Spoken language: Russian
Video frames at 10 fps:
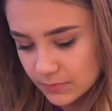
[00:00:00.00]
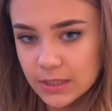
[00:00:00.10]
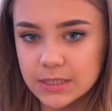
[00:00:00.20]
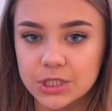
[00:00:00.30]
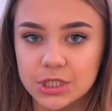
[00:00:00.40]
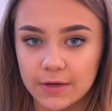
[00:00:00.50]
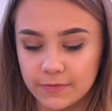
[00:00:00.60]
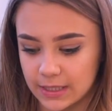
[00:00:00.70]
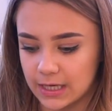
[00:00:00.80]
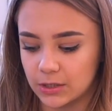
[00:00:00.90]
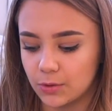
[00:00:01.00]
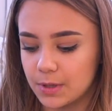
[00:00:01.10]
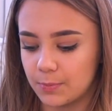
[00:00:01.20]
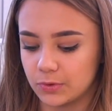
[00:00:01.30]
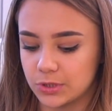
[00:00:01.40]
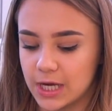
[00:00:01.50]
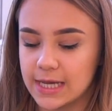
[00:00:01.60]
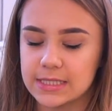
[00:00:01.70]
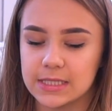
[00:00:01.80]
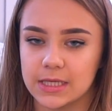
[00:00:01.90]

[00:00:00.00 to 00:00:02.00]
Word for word: дешевле и экономнее получается,